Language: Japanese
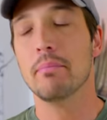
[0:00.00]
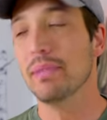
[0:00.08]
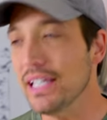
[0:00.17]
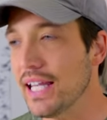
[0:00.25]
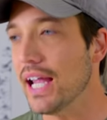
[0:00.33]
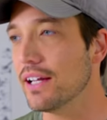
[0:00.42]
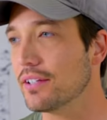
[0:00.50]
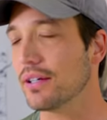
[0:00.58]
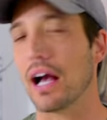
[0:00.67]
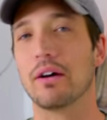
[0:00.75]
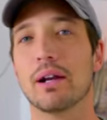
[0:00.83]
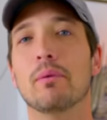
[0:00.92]
見ている
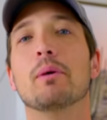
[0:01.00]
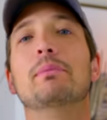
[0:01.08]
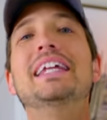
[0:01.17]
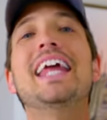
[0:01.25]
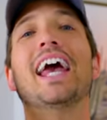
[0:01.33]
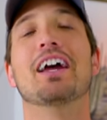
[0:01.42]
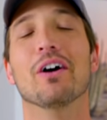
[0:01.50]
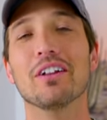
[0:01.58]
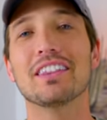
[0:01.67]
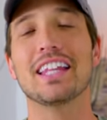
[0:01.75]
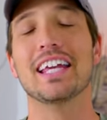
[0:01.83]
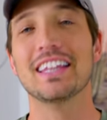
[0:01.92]
人がこれもう見ねえ
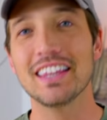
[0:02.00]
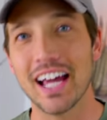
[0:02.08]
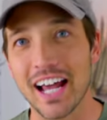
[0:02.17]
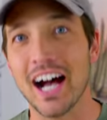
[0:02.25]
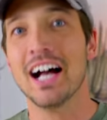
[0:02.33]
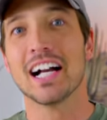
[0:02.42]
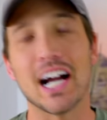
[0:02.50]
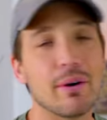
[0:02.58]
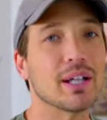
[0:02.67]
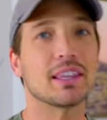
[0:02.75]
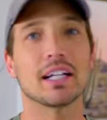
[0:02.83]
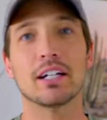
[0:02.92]
よって言ったら
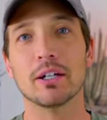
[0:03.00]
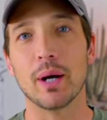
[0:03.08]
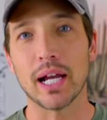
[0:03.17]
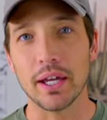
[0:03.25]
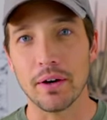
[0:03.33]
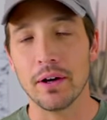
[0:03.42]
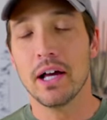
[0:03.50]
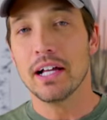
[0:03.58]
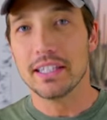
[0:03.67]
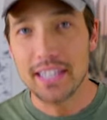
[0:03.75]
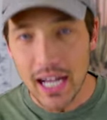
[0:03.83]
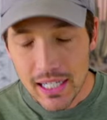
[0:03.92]
変わってくるわけよ。
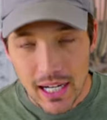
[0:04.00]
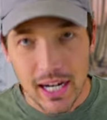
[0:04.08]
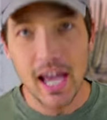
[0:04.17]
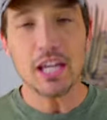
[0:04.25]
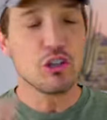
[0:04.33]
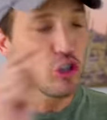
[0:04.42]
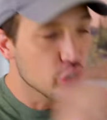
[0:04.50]
だから